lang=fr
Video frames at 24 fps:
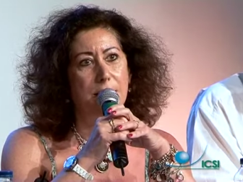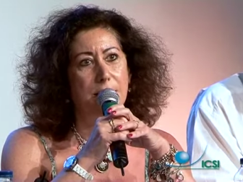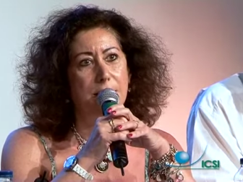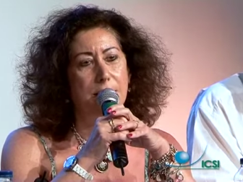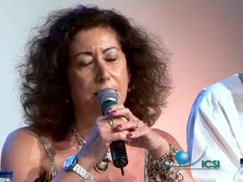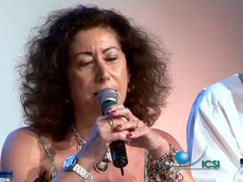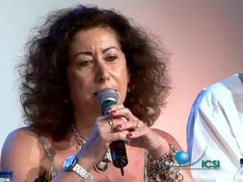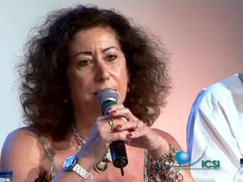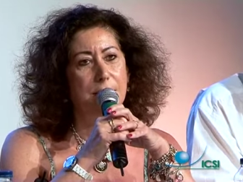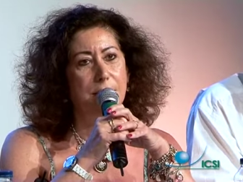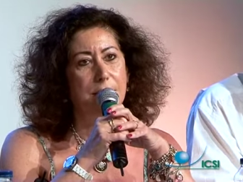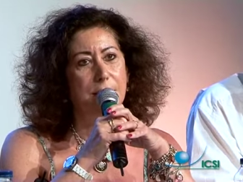
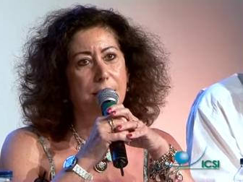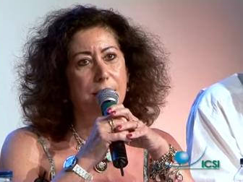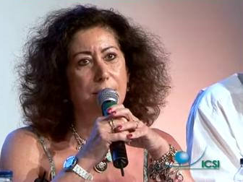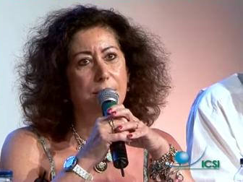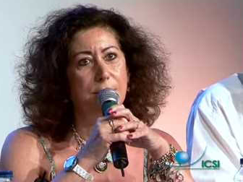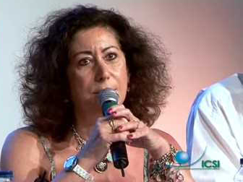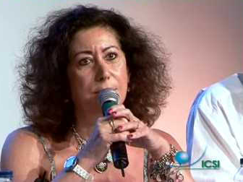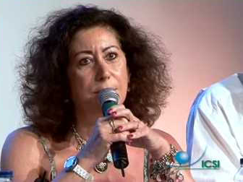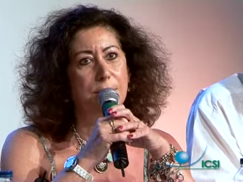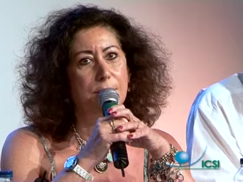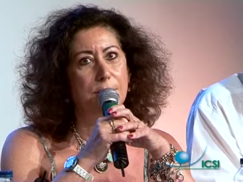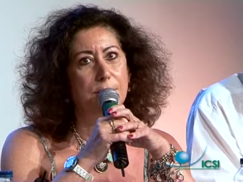ces
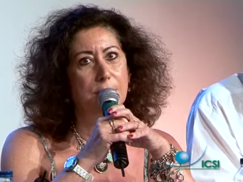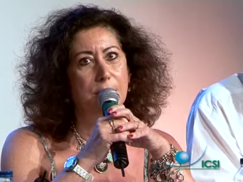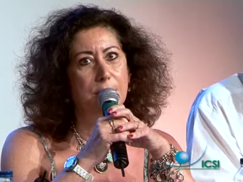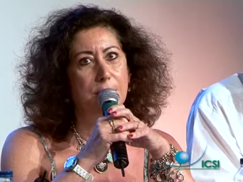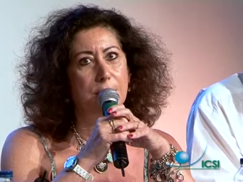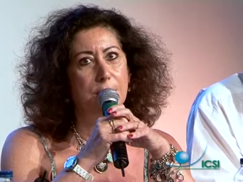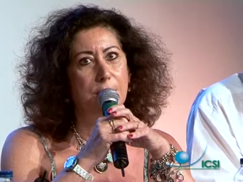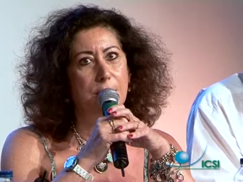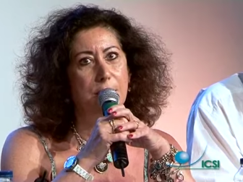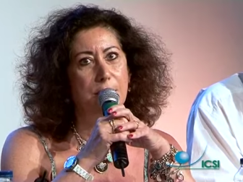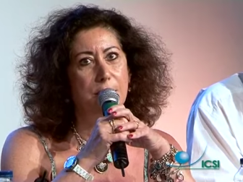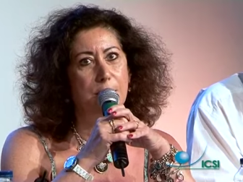directions
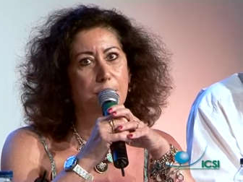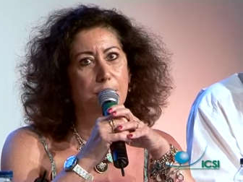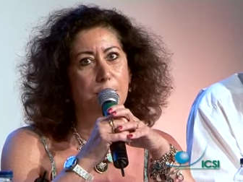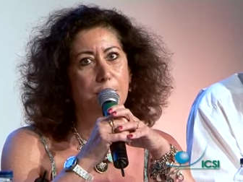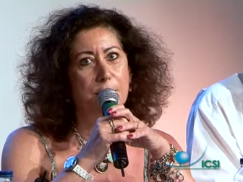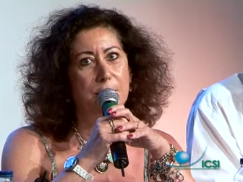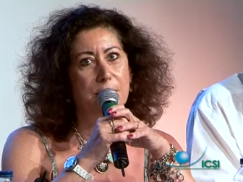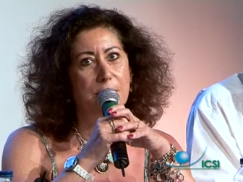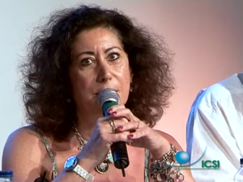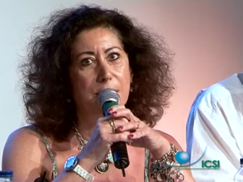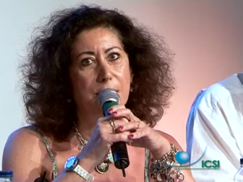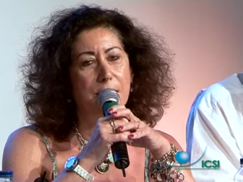continuent à
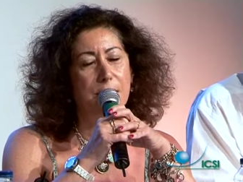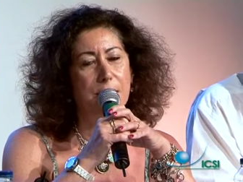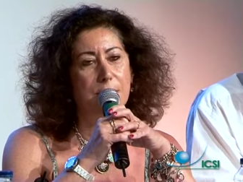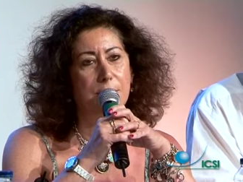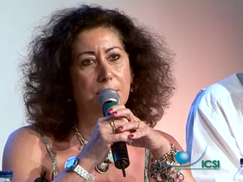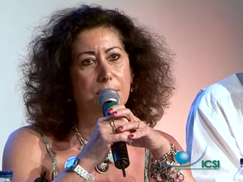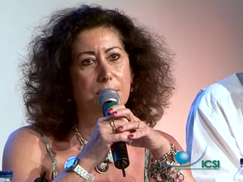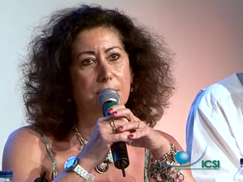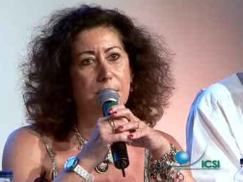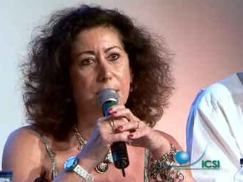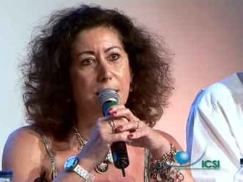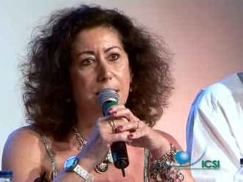imposer aux
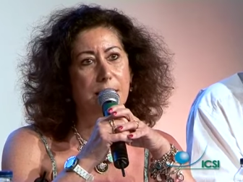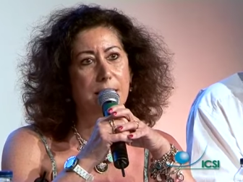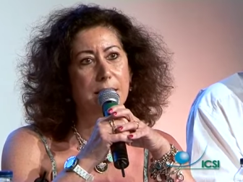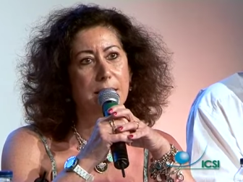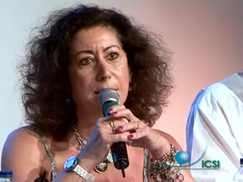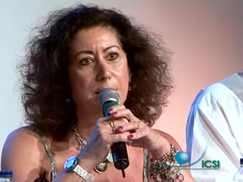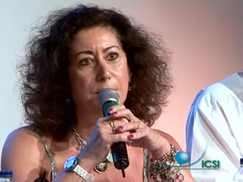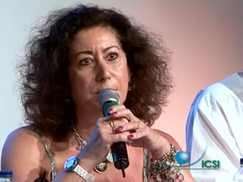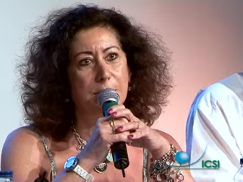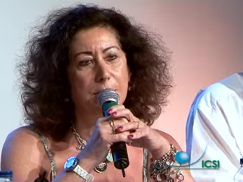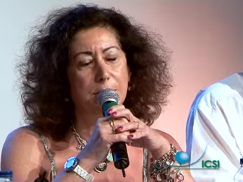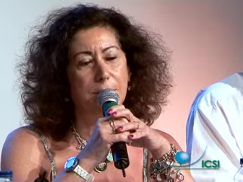salariés
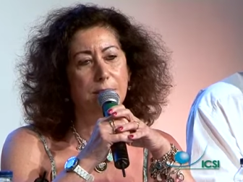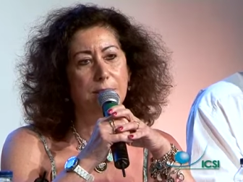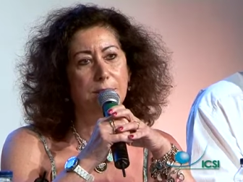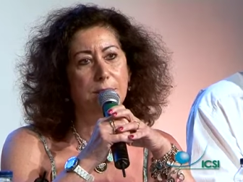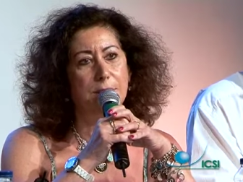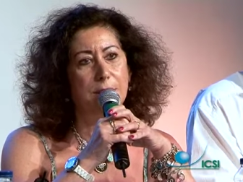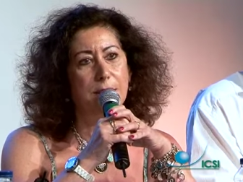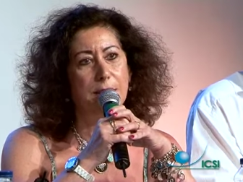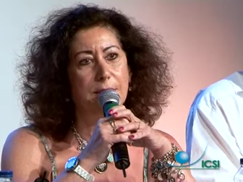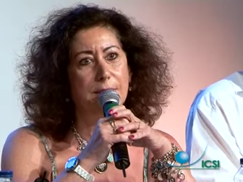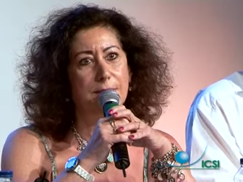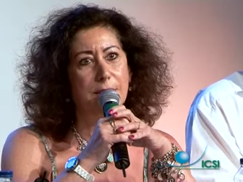des méthodes de
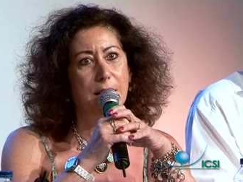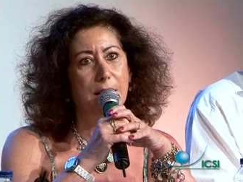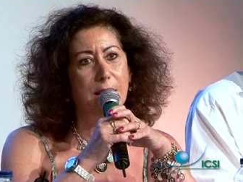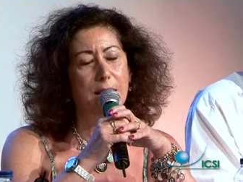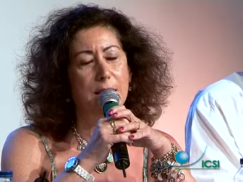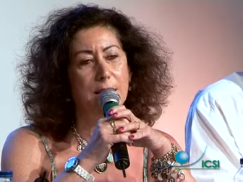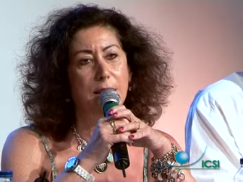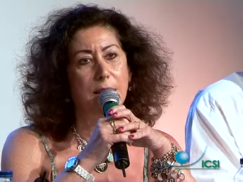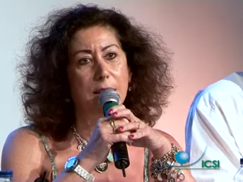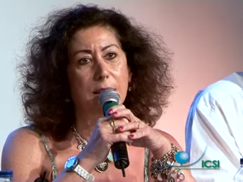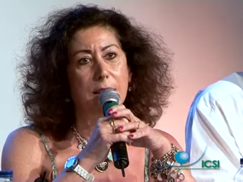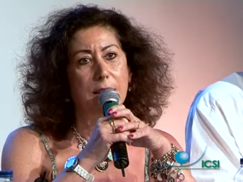
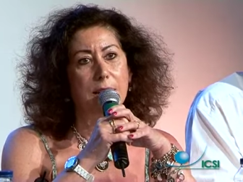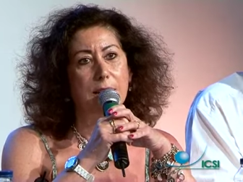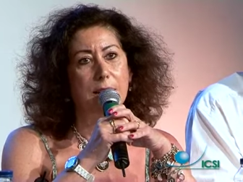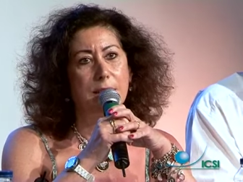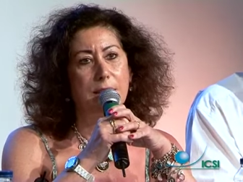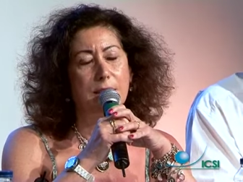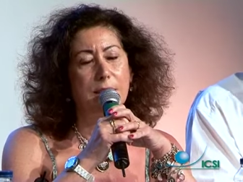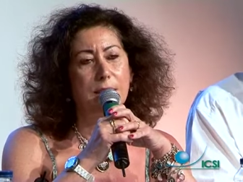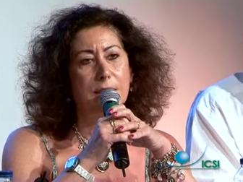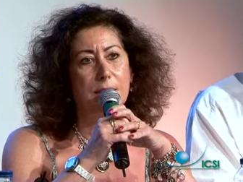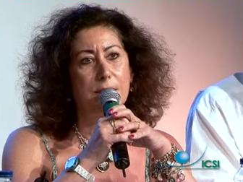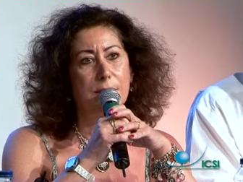travail
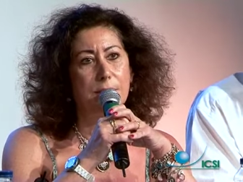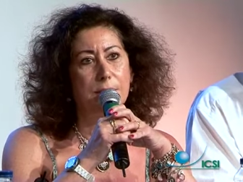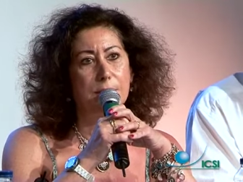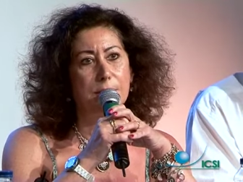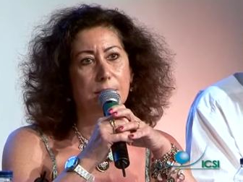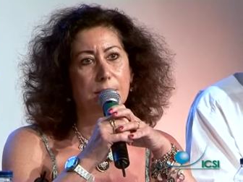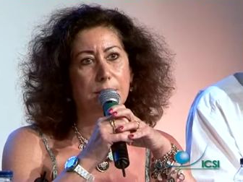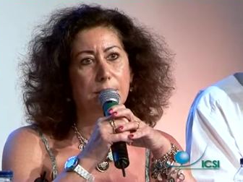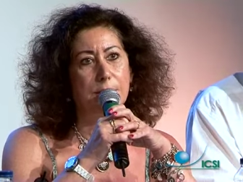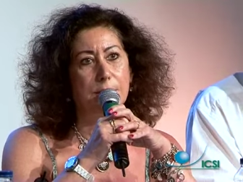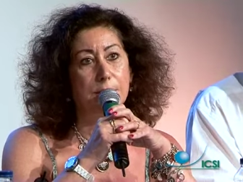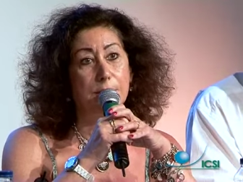qui,
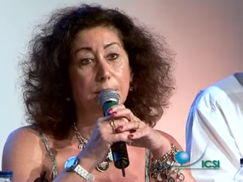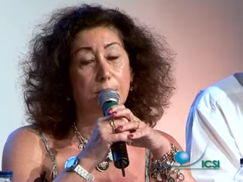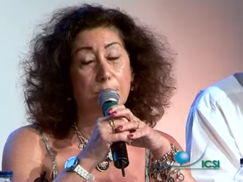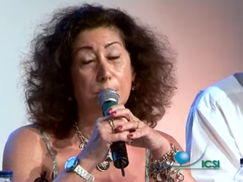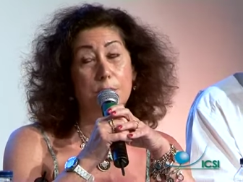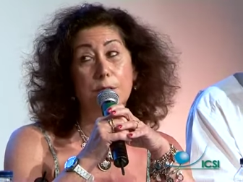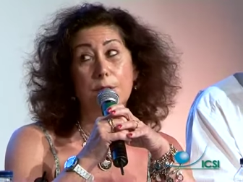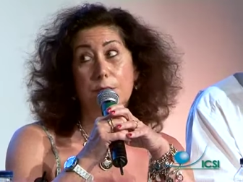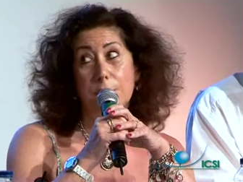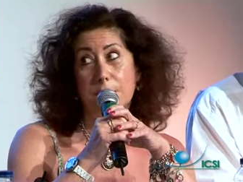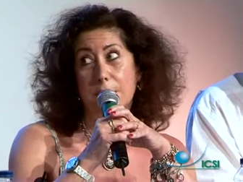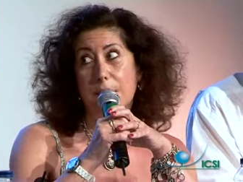au
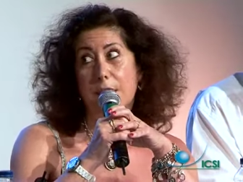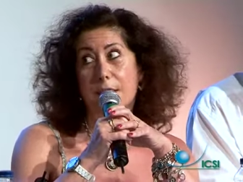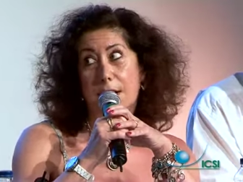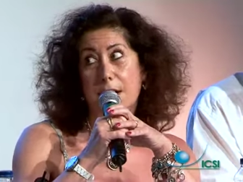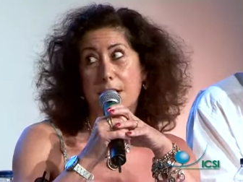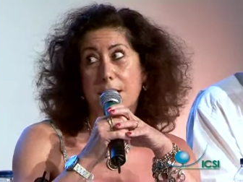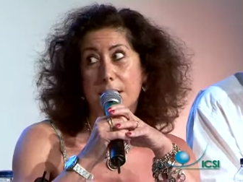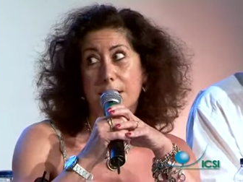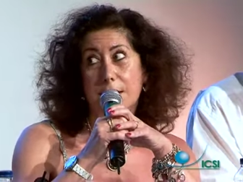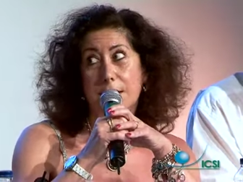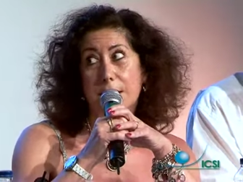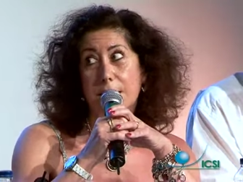nom de la
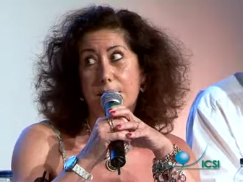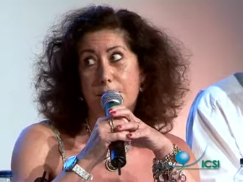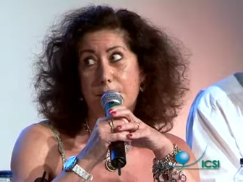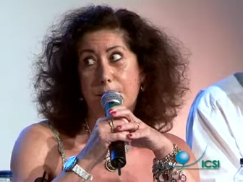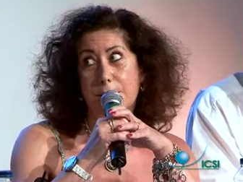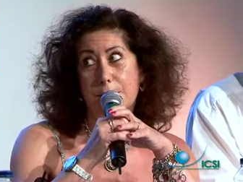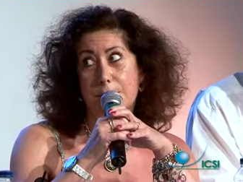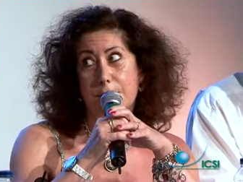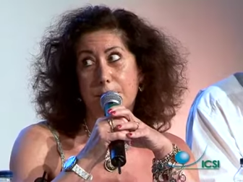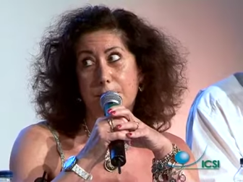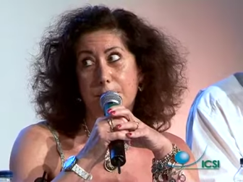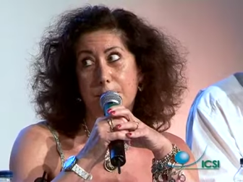qualité
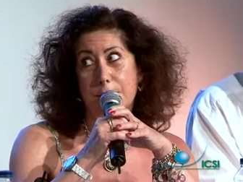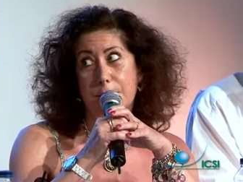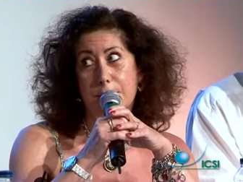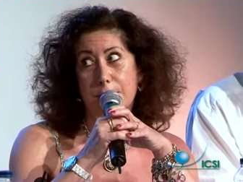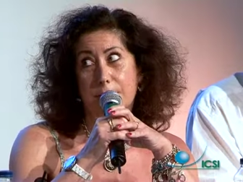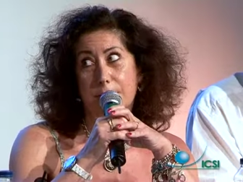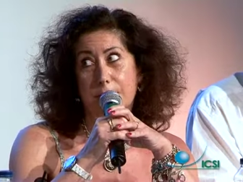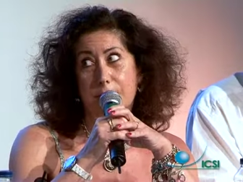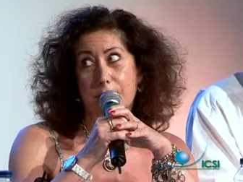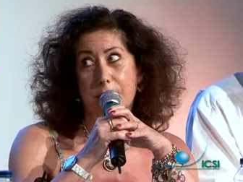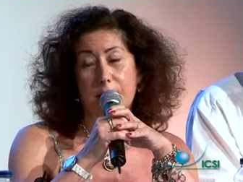justement,